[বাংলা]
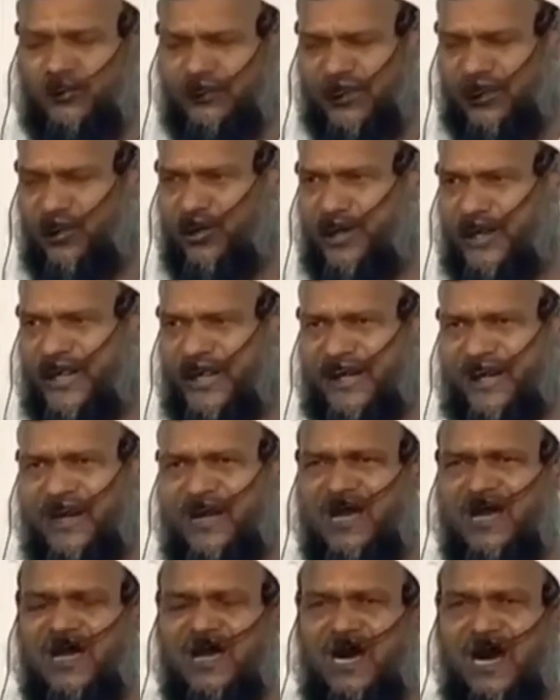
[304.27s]
ক্ষতি করিনি
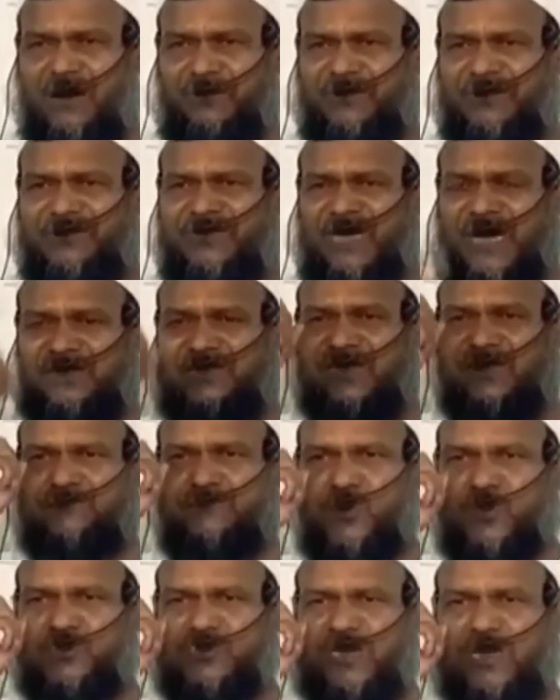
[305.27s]
আমি জাতির
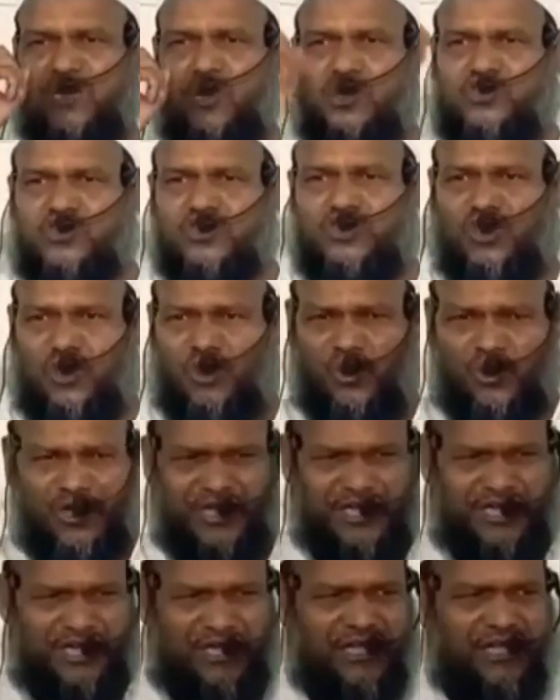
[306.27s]
পয়সা নষ্ট
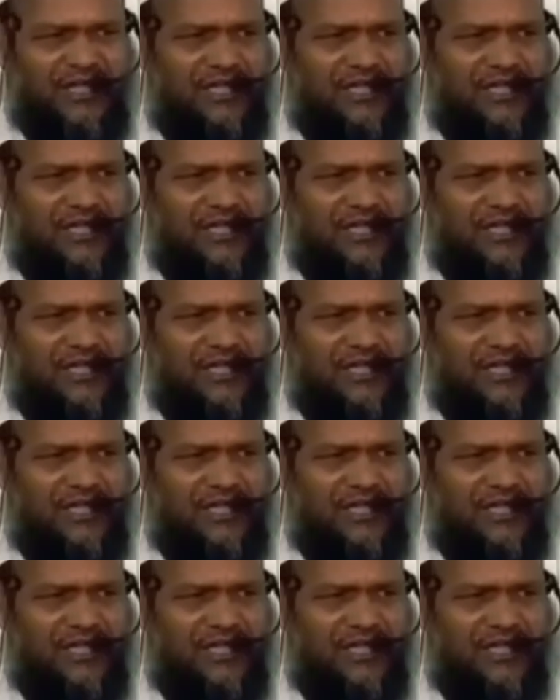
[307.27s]
করিনি